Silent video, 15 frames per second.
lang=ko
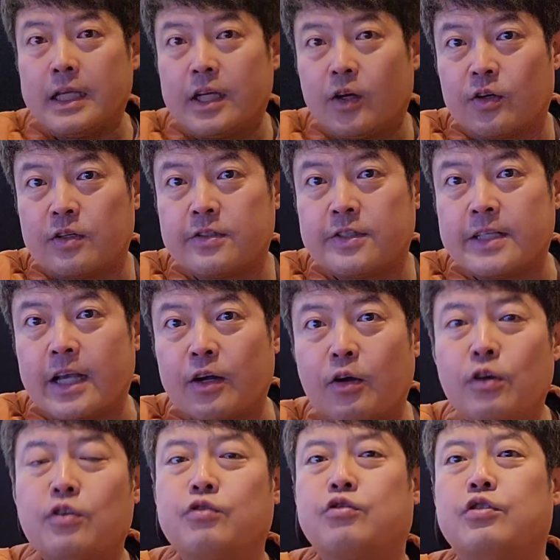이거를 새
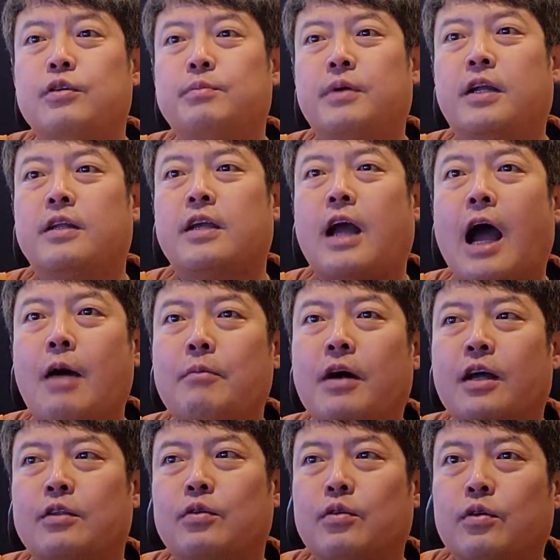걸로 구입하는 게
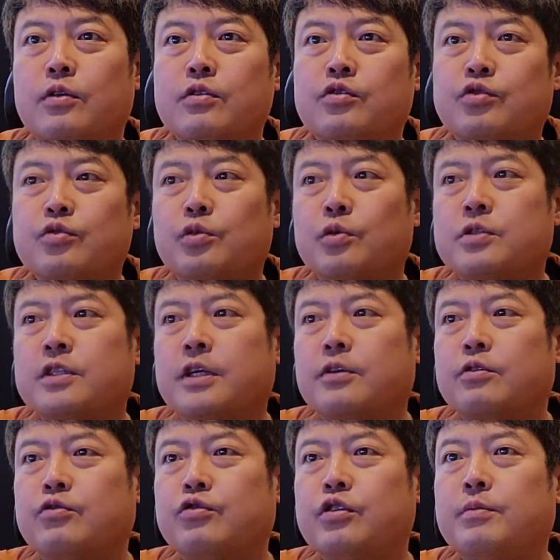아마도
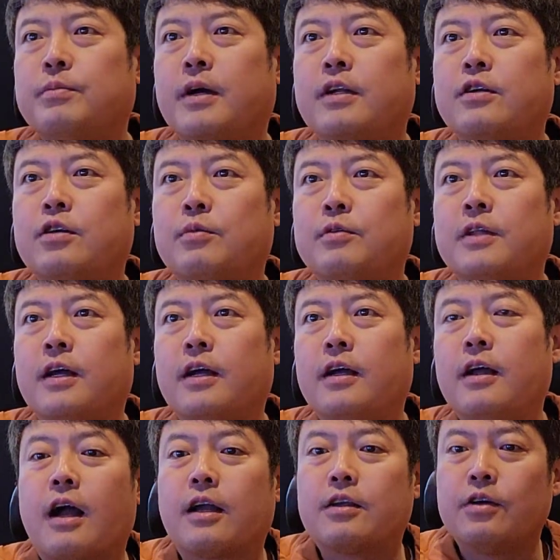중고채로 구입하는
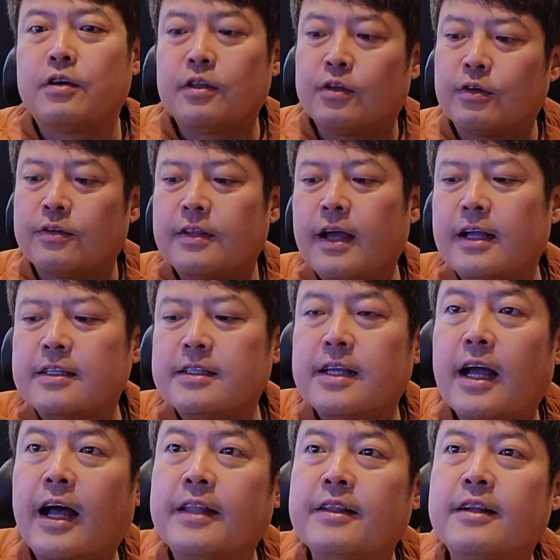것보다 가격이 더 싸지
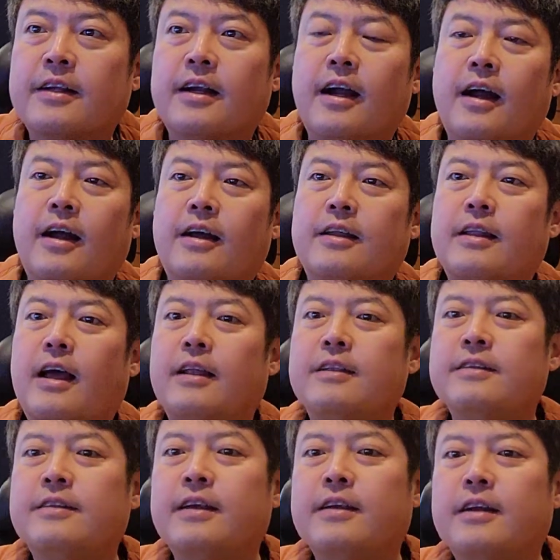
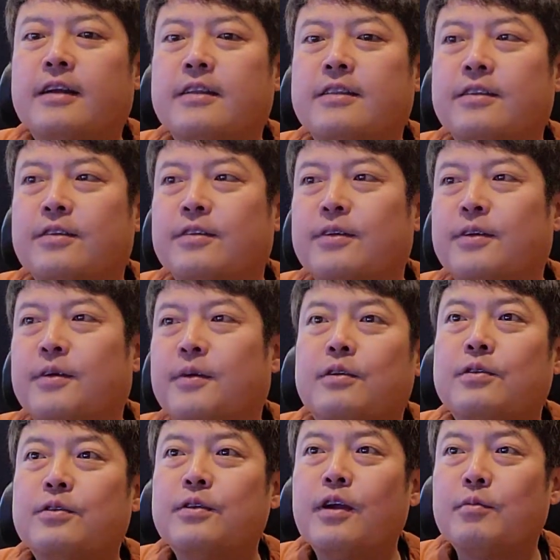않을까라는 생각이 들어서,
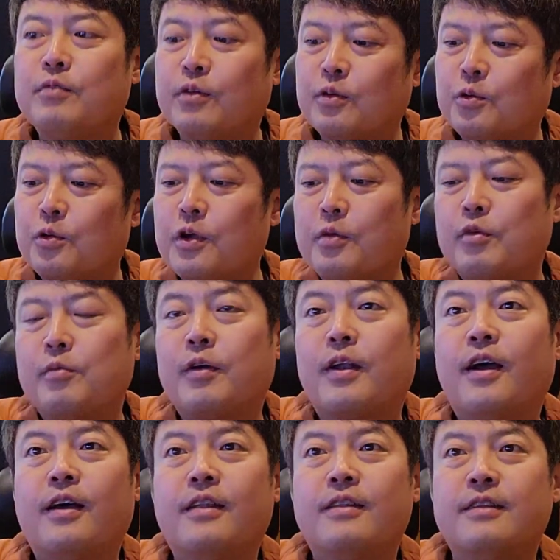그건 한번 고려해 볼
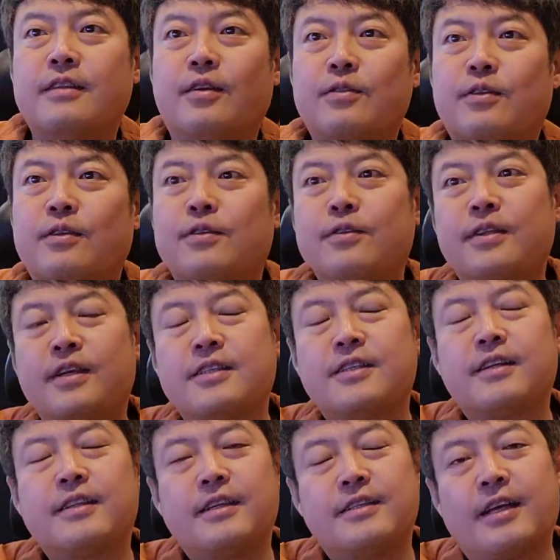만한 어떤
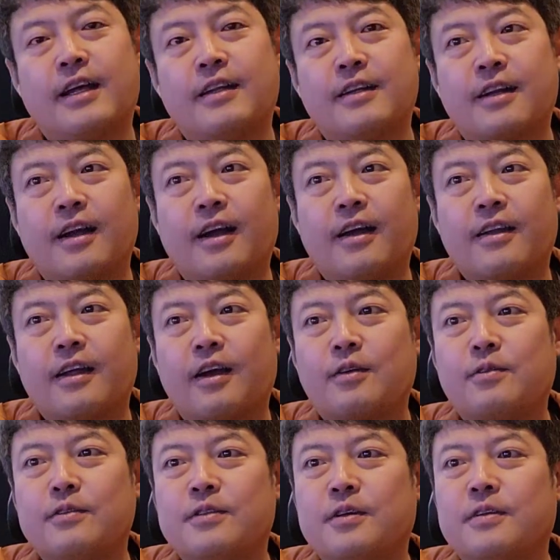선택지가 되지
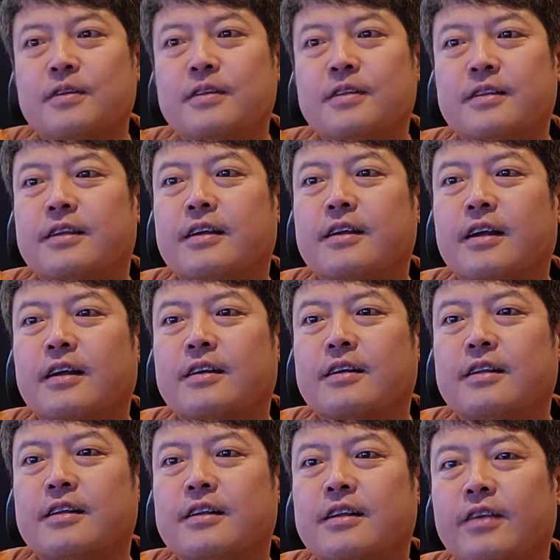않을까라고 저는
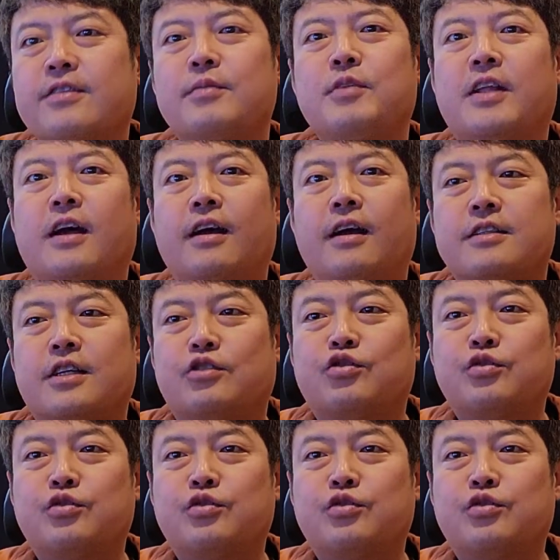생각을 했습니다. 자,